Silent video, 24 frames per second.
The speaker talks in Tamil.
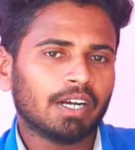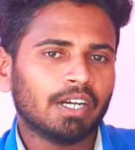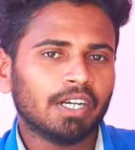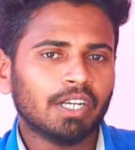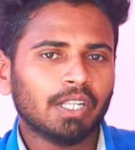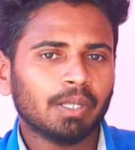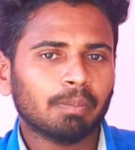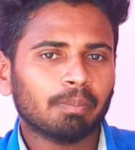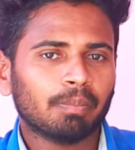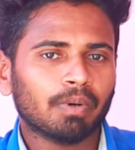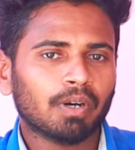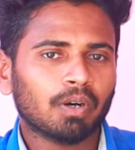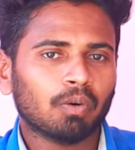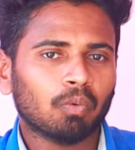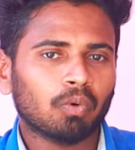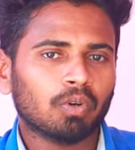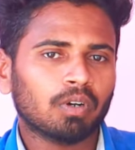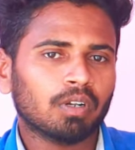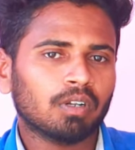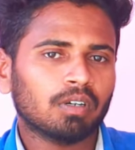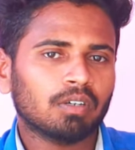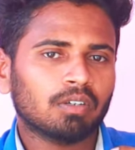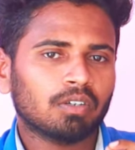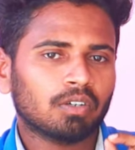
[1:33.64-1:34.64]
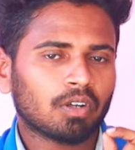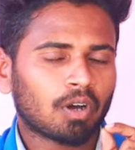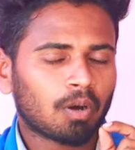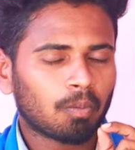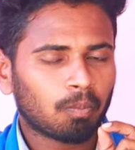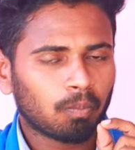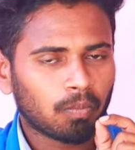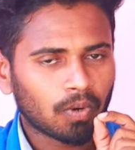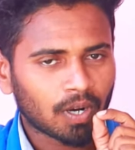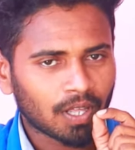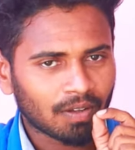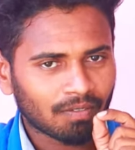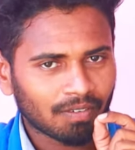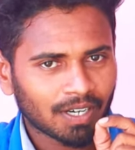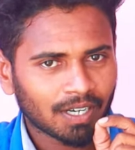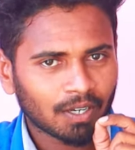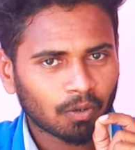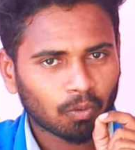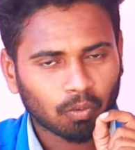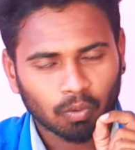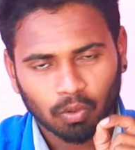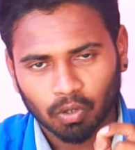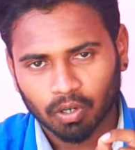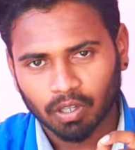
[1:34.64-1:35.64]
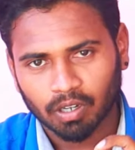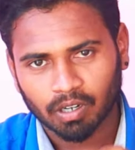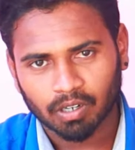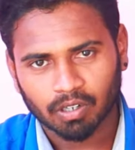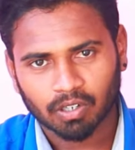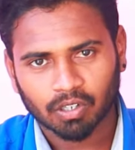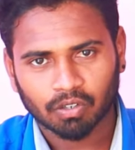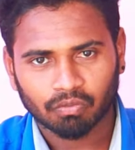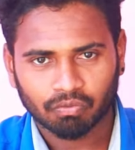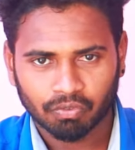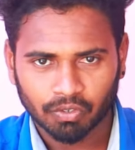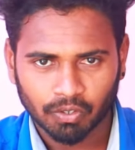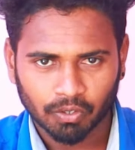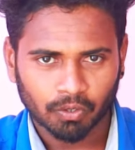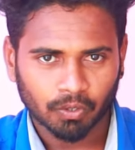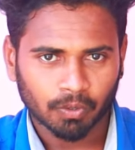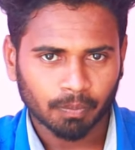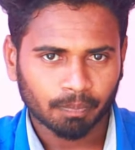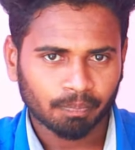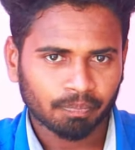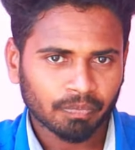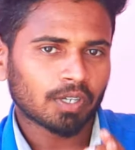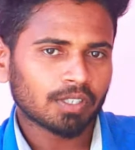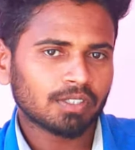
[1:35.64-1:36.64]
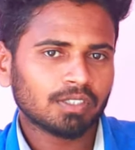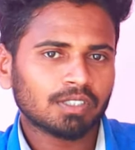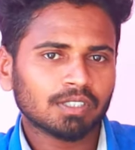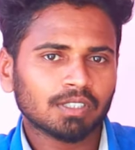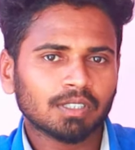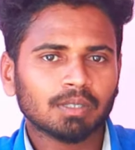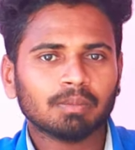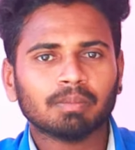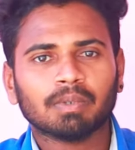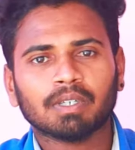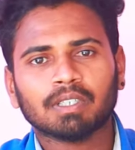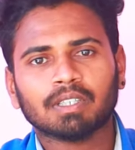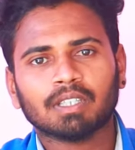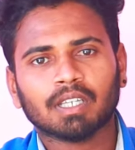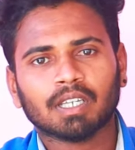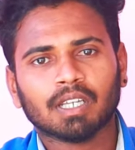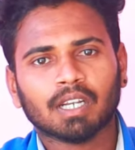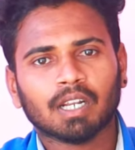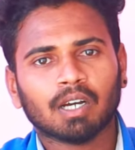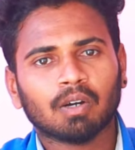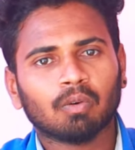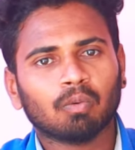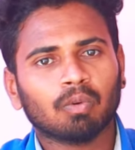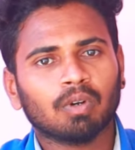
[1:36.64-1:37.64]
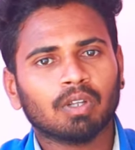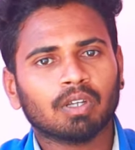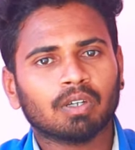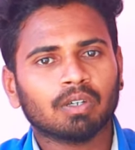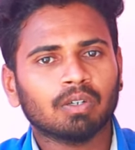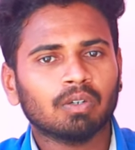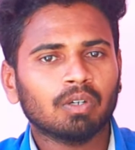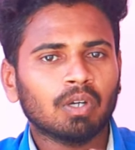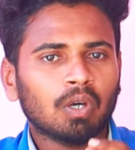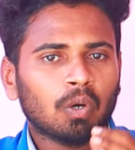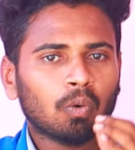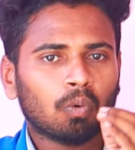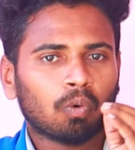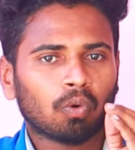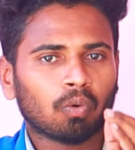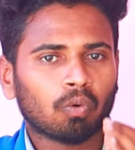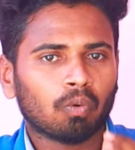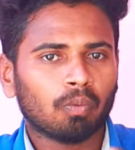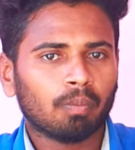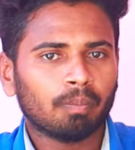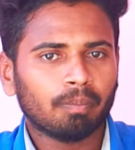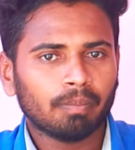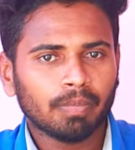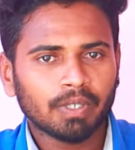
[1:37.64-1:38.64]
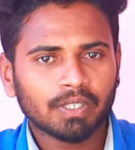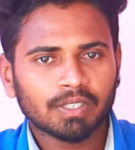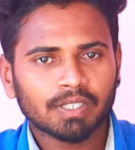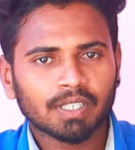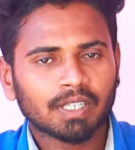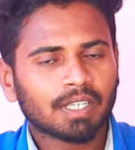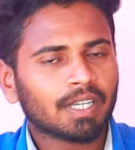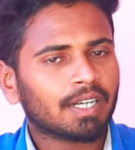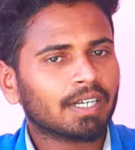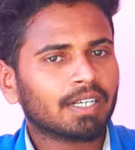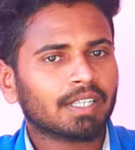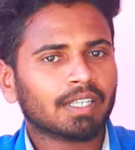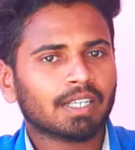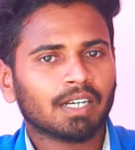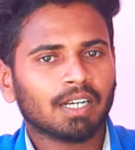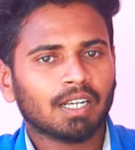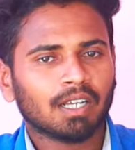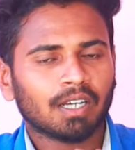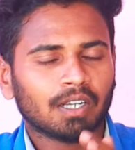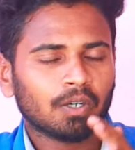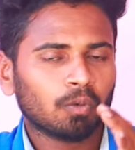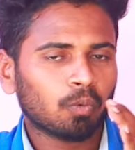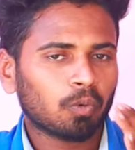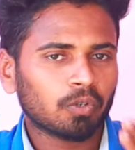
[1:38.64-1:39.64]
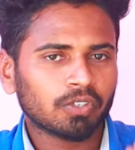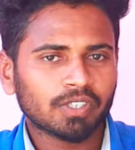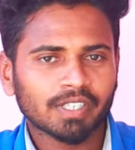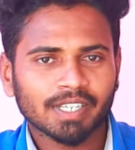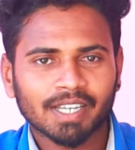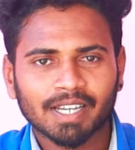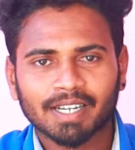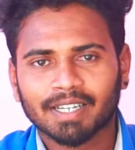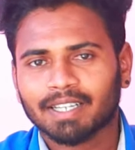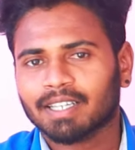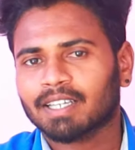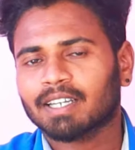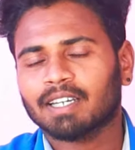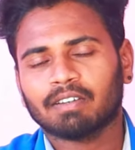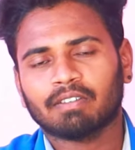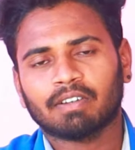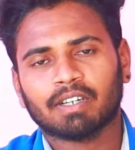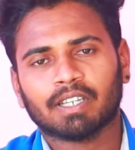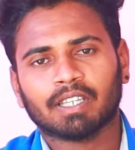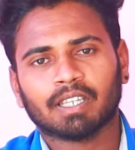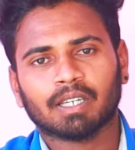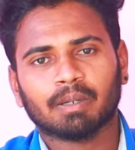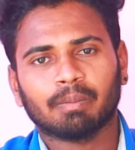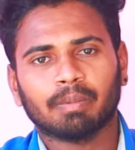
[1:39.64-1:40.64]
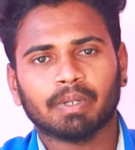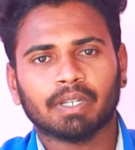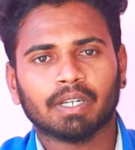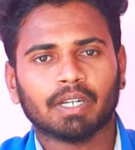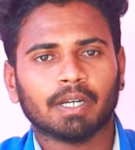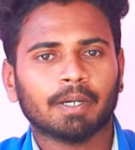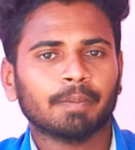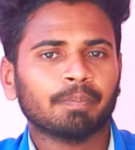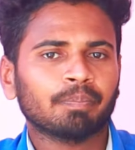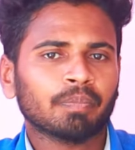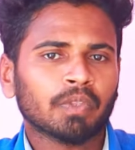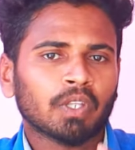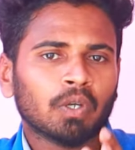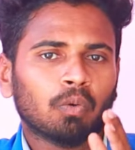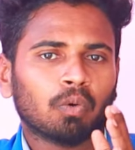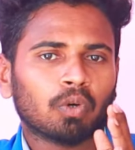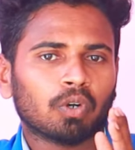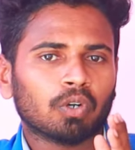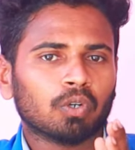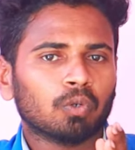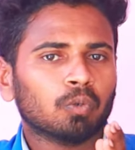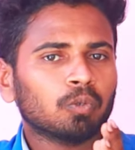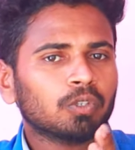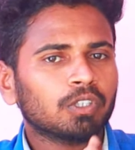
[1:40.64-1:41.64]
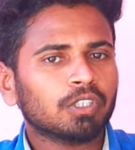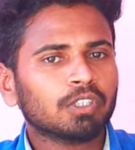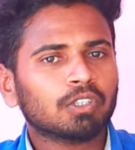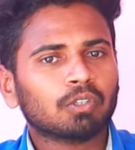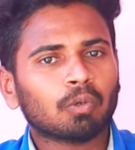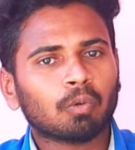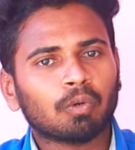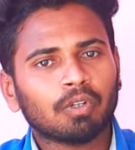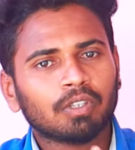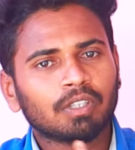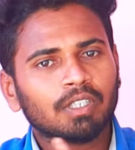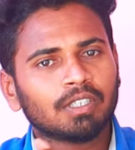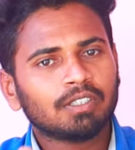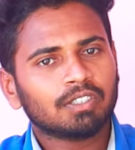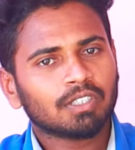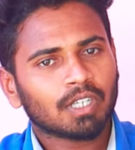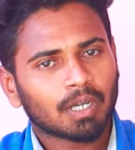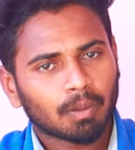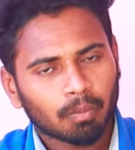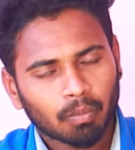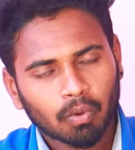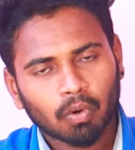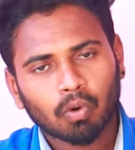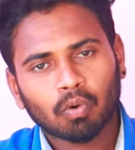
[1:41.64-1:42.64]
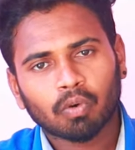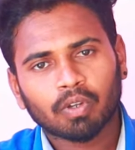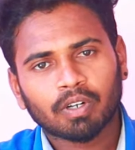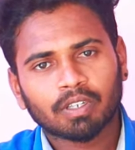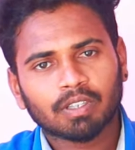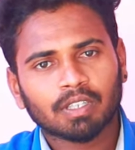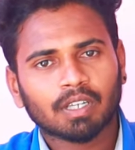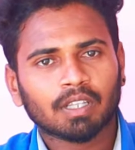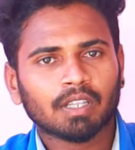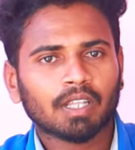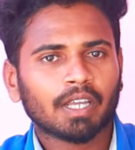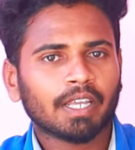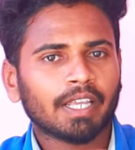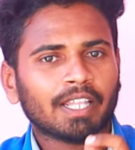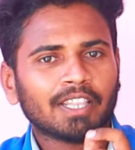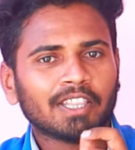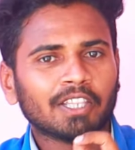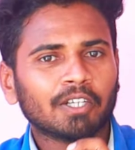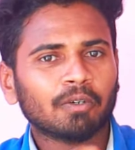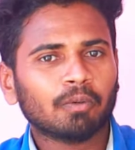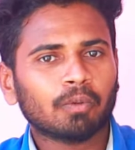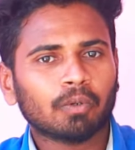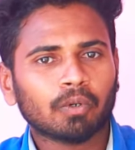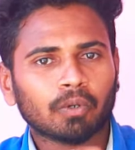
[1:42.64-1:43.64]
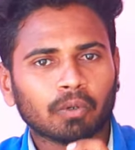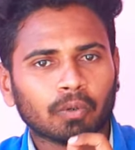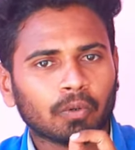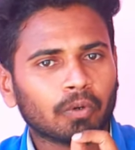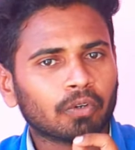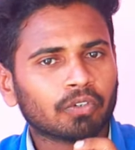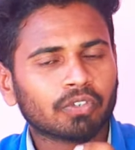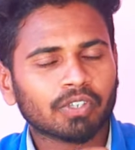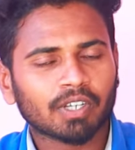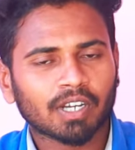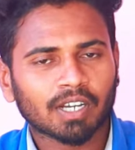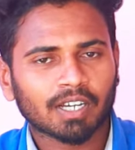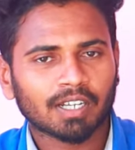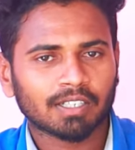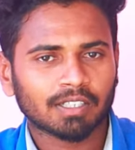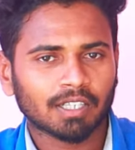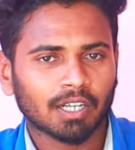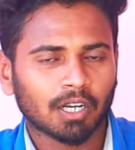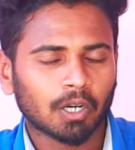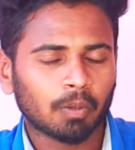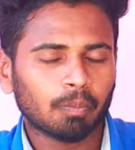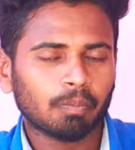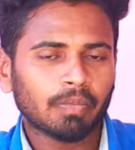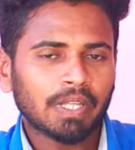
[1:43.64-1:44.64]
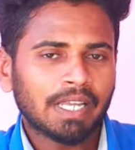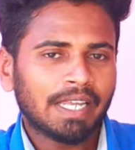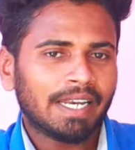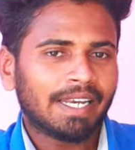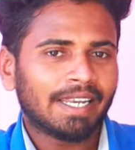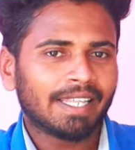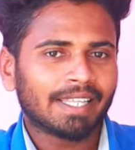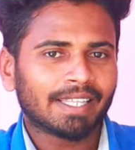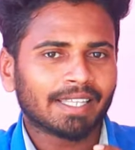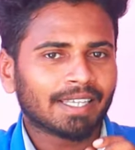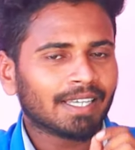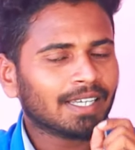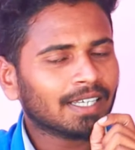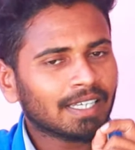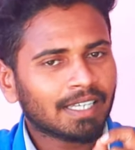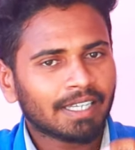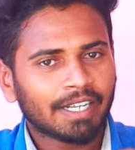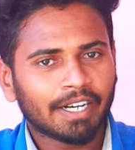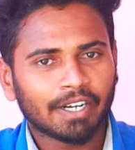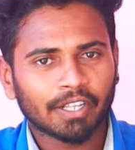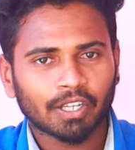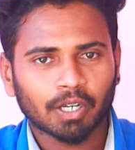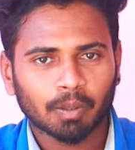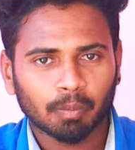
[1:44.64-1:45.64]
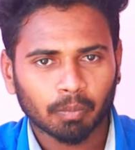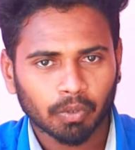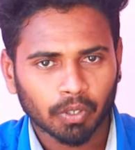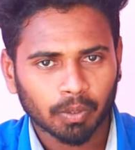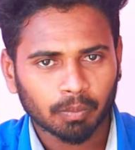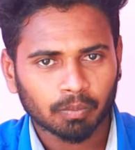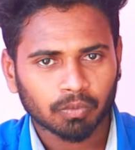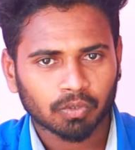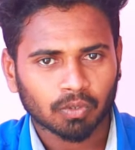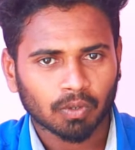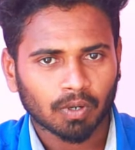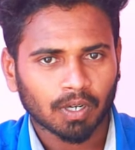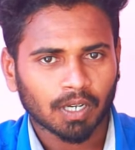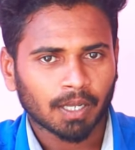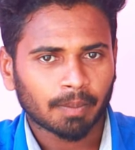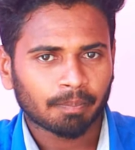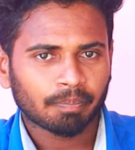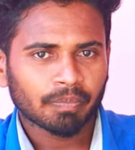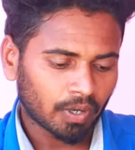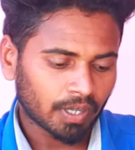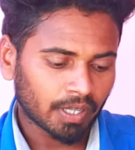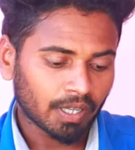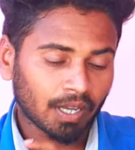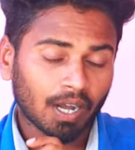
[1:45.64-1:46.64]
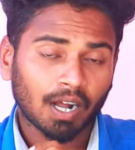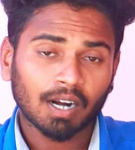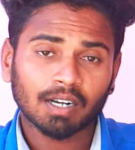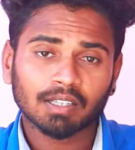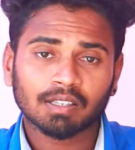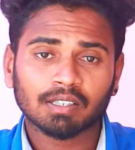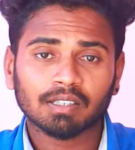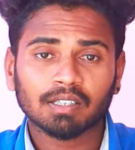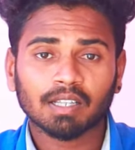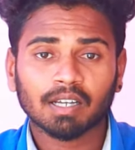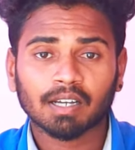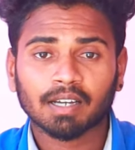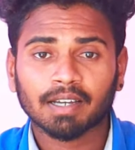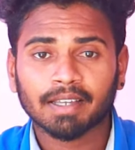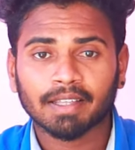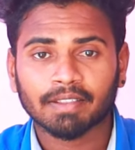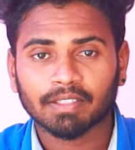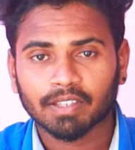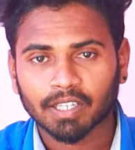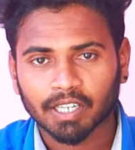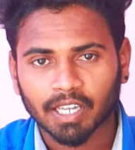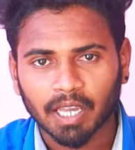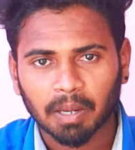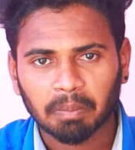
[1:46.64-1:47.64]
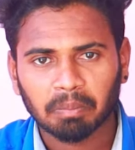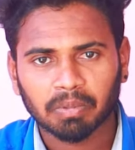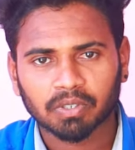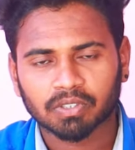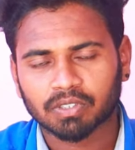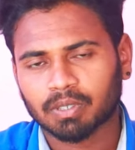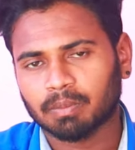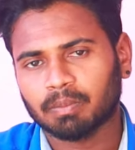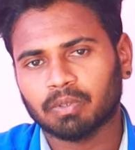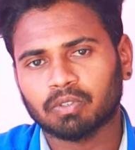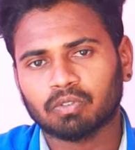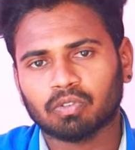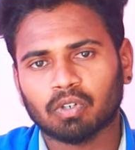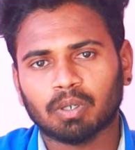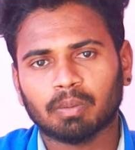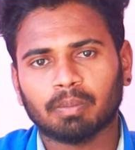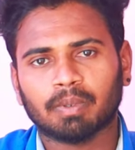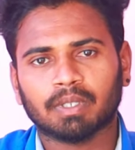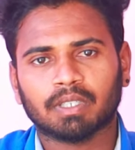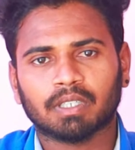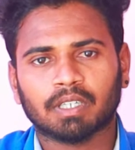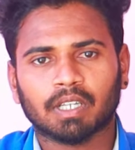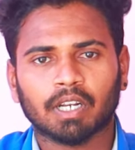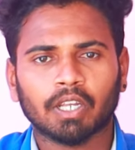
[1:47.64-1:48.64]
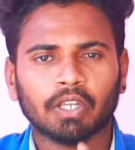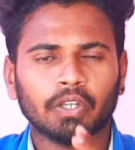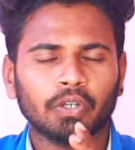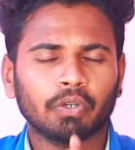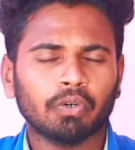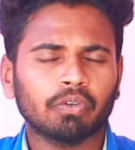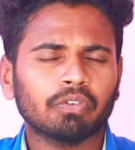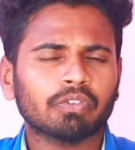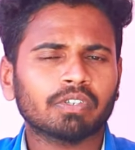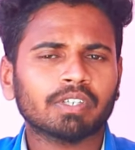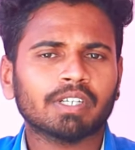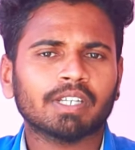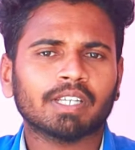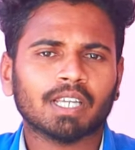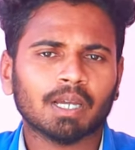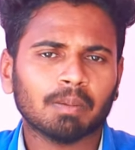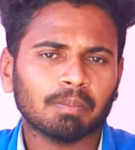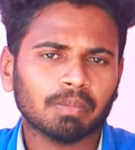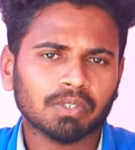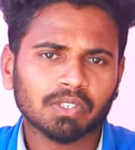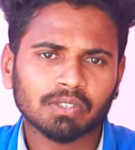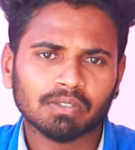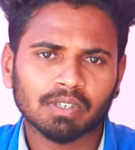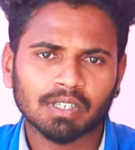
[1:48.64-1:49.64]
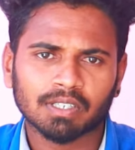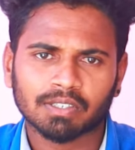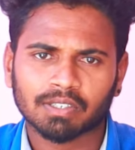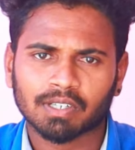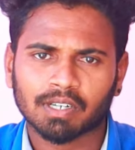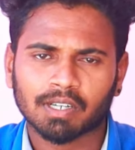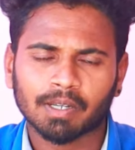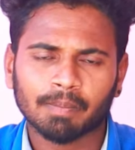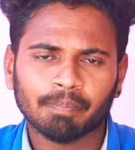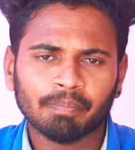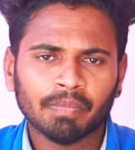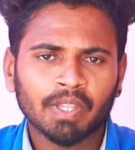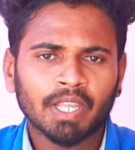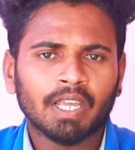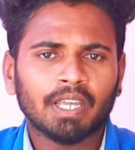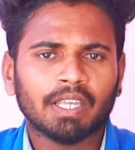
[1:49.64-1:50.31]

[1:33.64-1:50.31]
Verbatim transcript: கண்டிப்பாக ஒரு டாப் லெவலில் உங்களோட கட் ஆஃப் இருக்கணும் குறைஞ்சது பார்த்தீங்கன்னா உங்களுக்கு ஒரு பிசி கேட்டகரியில் அண்ட் ஓசி கேட்டகரியில் வரீங்க அப்படின்னா ஒரு நூற்றி தொண்ணூத்தஞ்சு அபோவ் இருந்தால் தான் எந்த ஒரு கோர்ஸாக இருந்தாலும் நீங்கள் எடுக்க முடியும்னு சொல்லலாம் ஓகே அடுத்ததாக எந்த கேம்பஸ் அப்படின்னு சொல்லிட்டு பார்த்தீங்கன்னா யூனிவர்சிட்டி கேம்பஸ் லிஸ்ட்டில்